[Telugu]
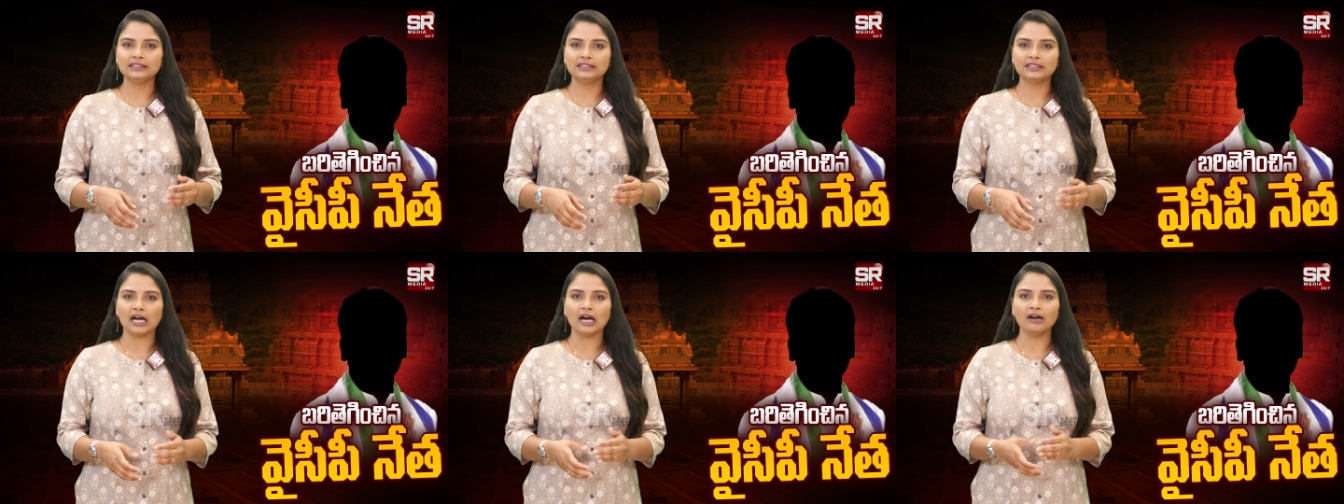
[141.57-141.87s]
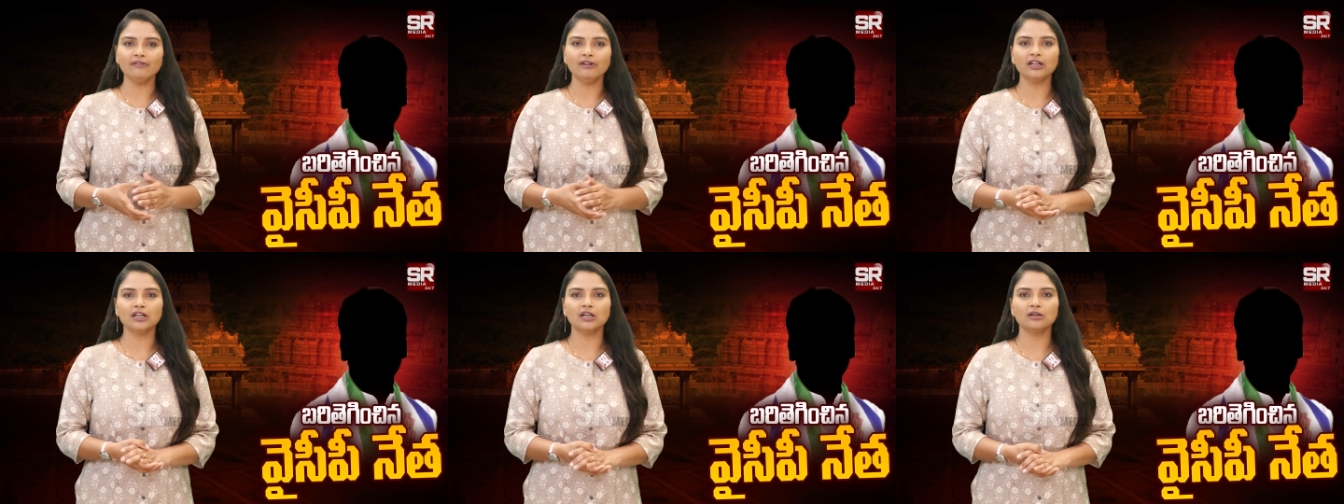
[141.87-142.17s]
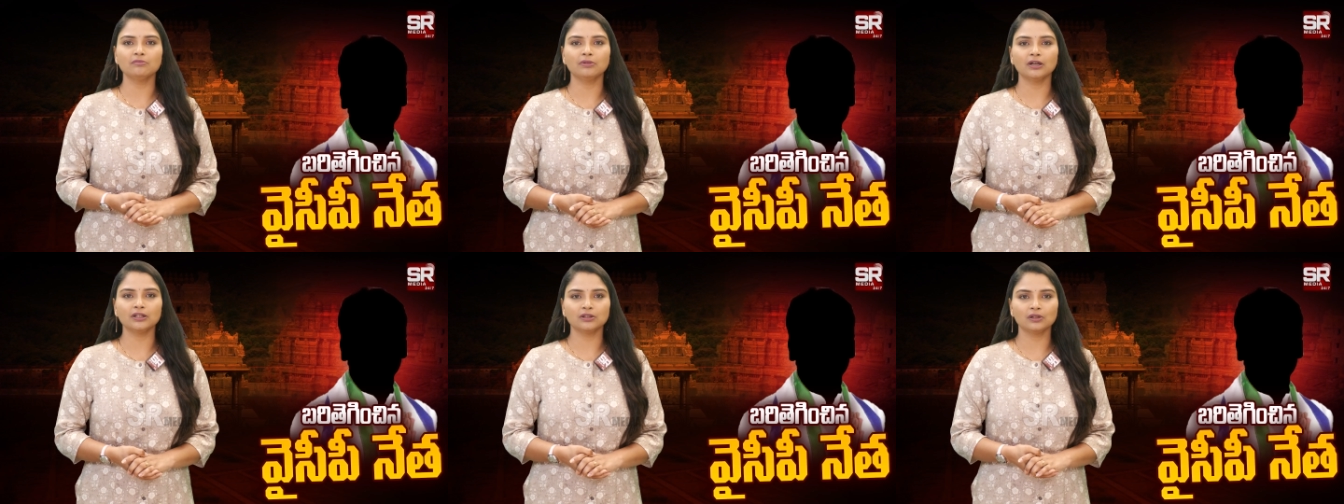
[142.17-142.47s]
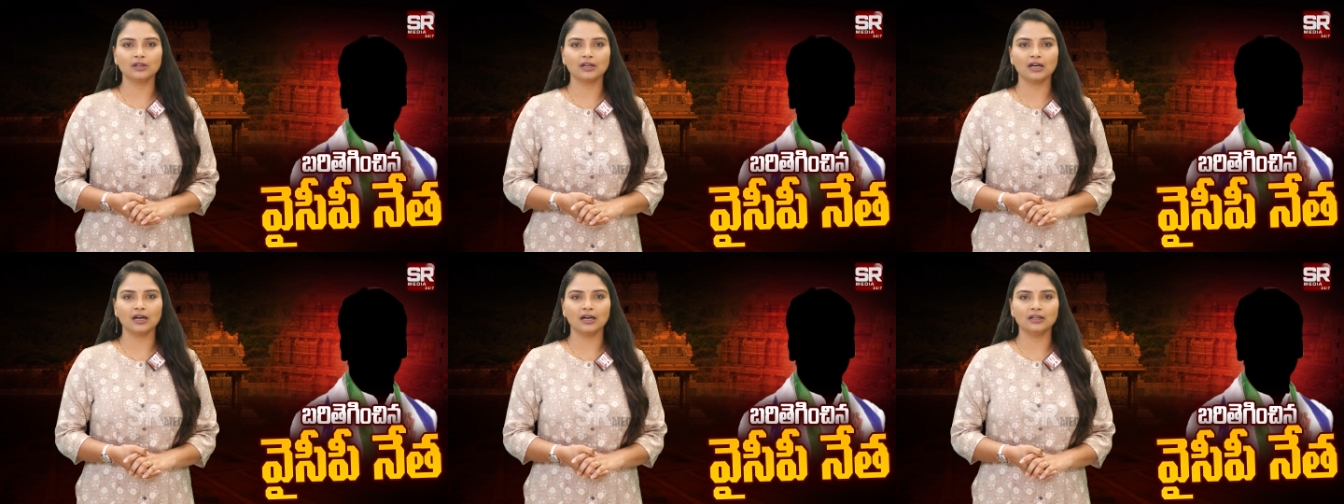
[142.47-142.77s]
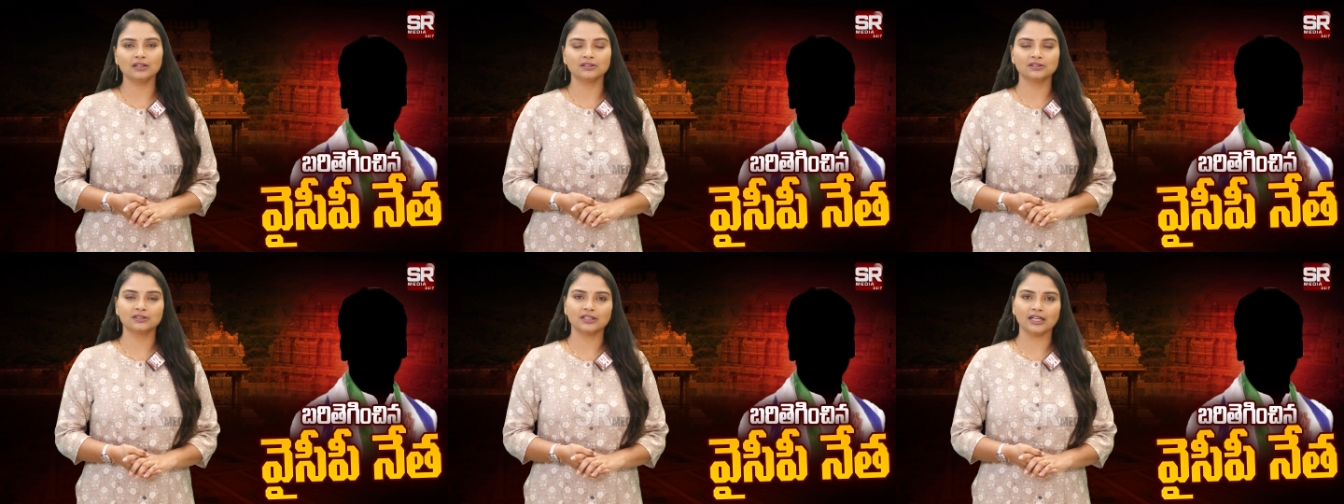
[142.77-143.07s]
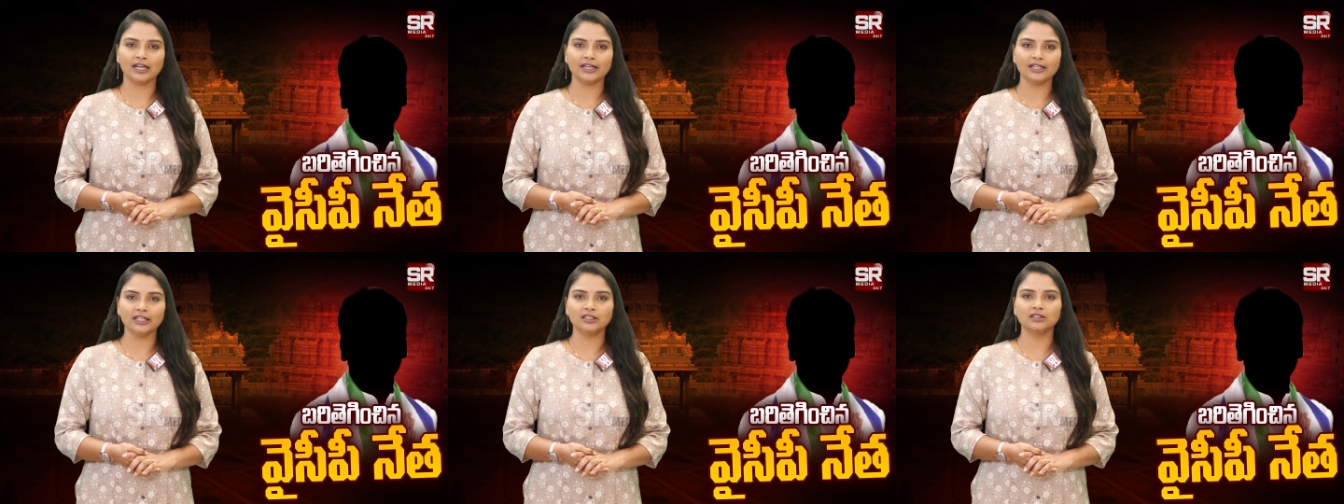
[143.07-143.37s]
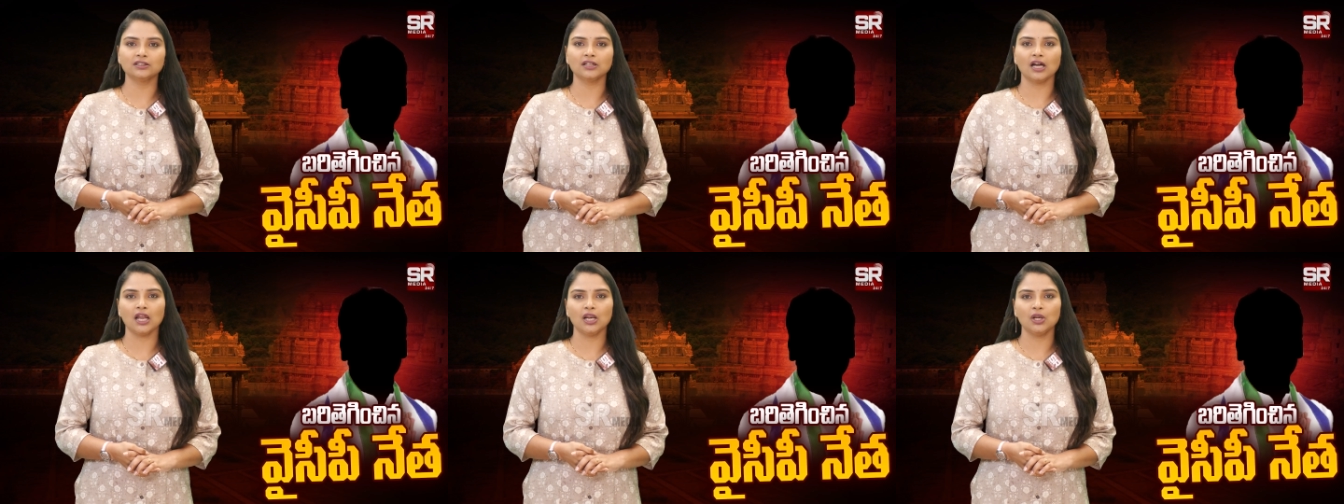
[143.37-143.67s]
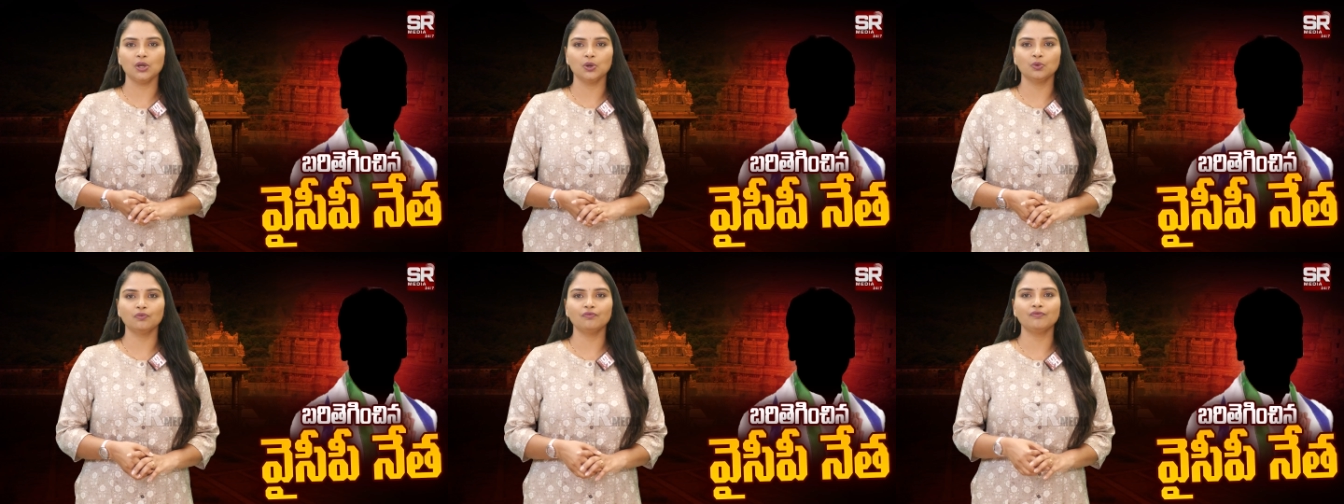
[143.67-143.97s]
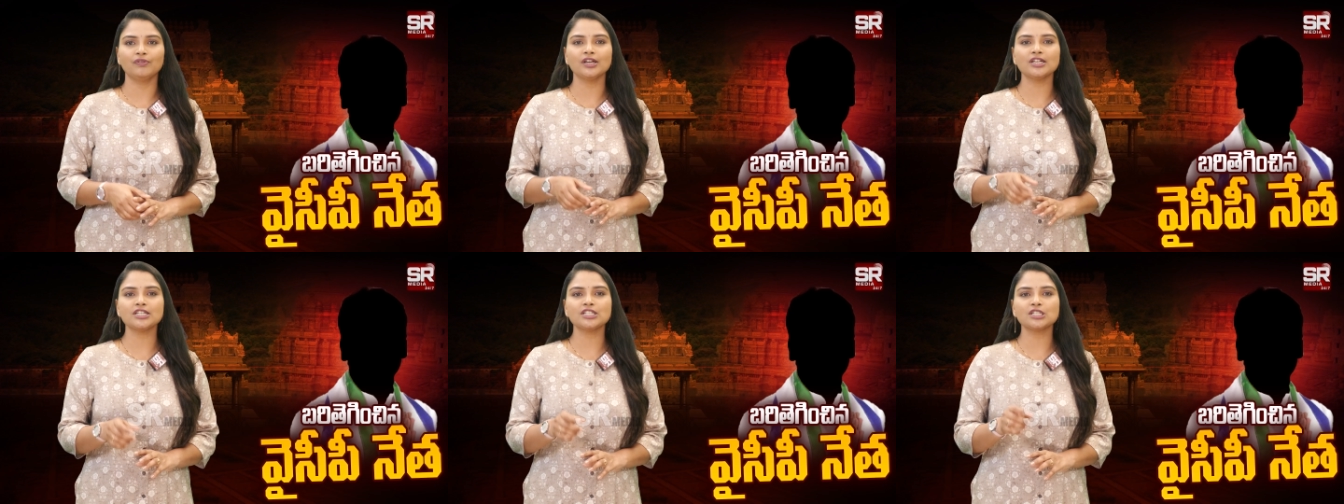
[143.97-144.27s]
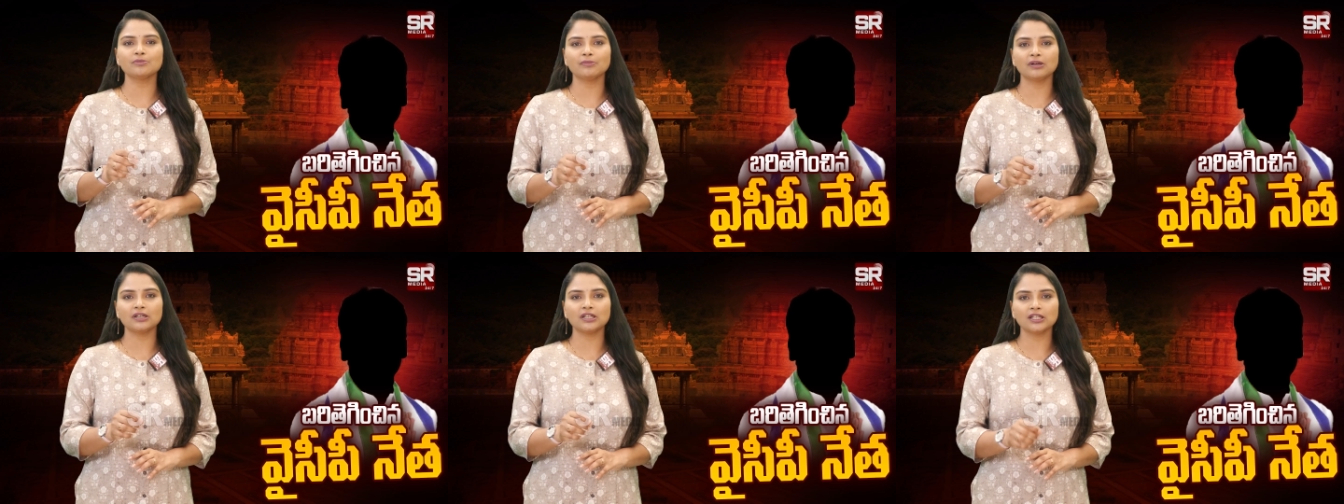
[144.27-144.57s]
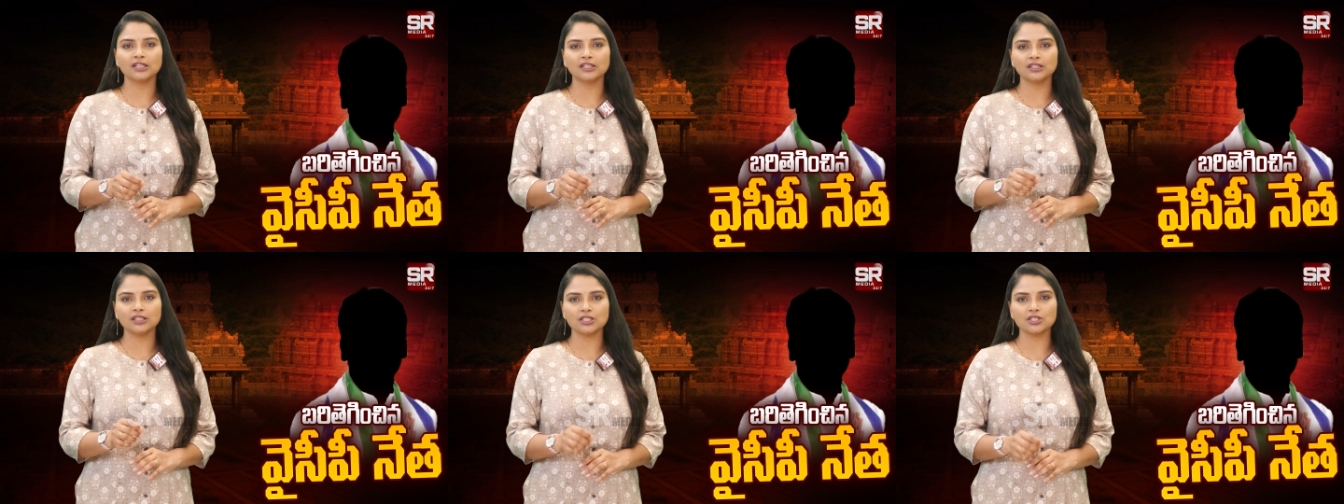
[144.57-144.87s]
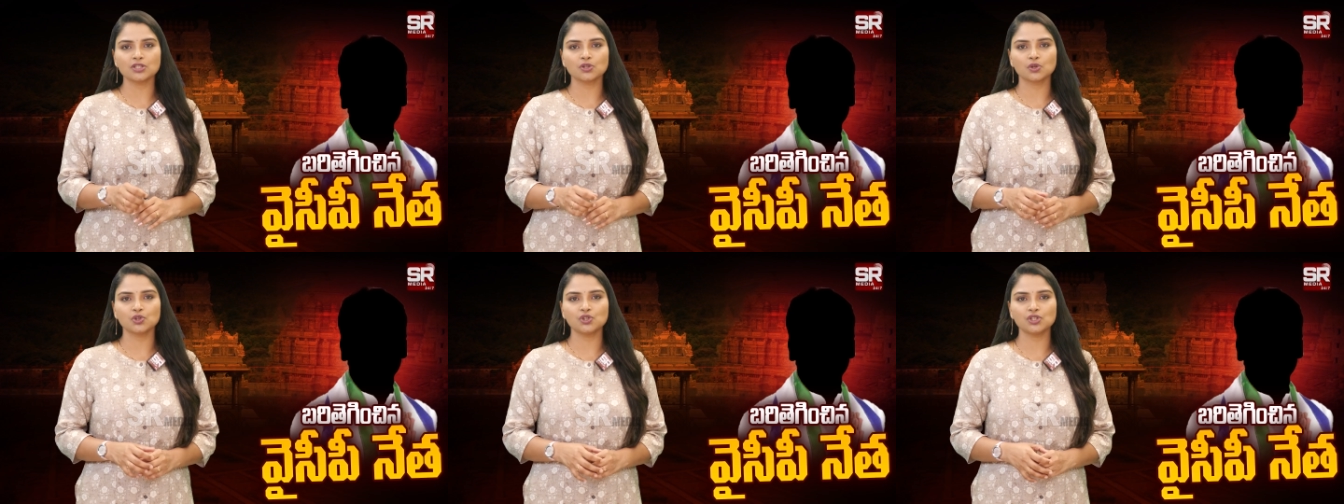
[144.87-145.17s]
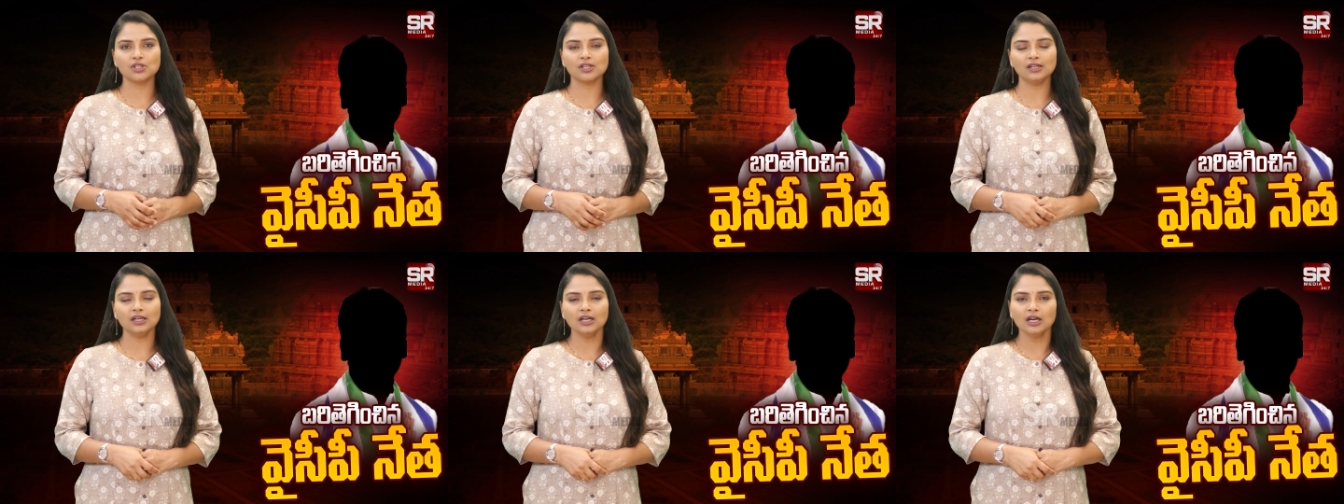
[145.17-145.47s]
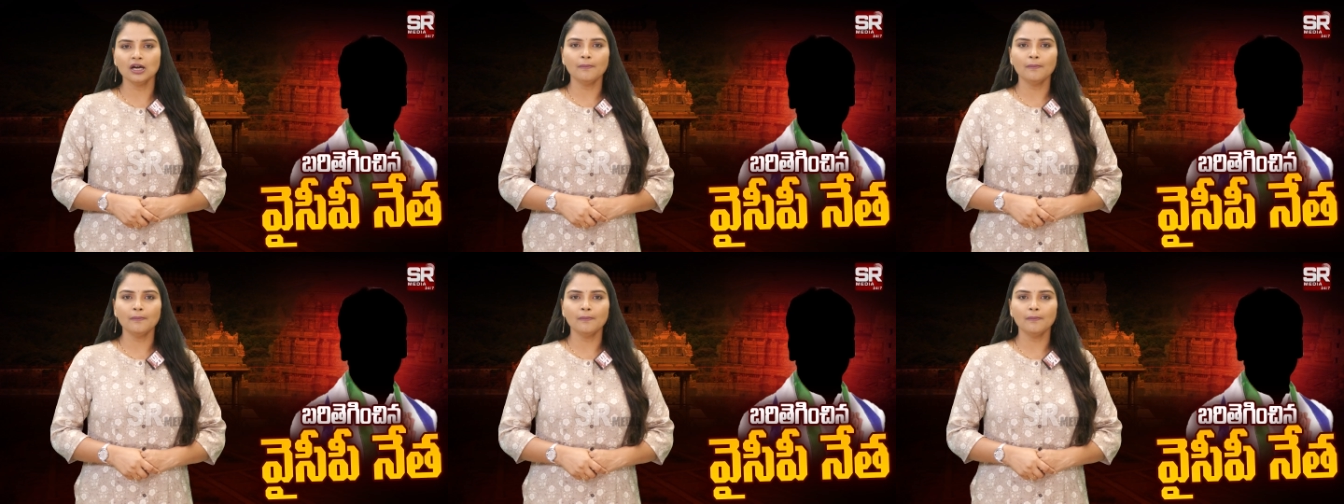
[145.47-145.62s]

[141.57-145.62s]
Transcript: గ్రావెల్కి బదులుగా గ్రానైట్ రాళ్లు వేస్ట్ మట్టిని తీసుకొచ్చి